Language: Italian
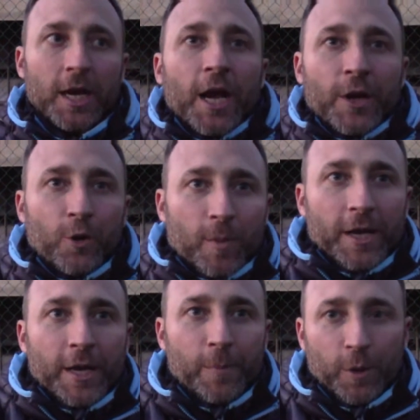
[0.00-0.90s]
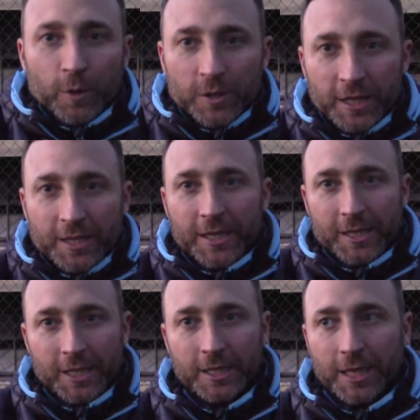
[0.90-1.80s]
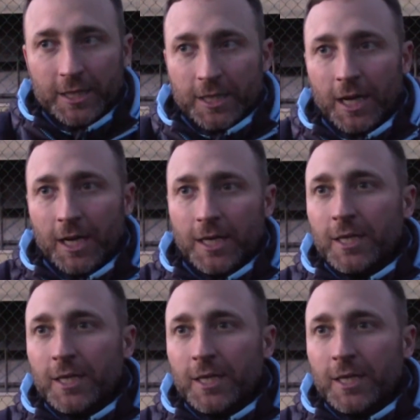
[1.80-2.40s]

È normale che poi nel testa a testa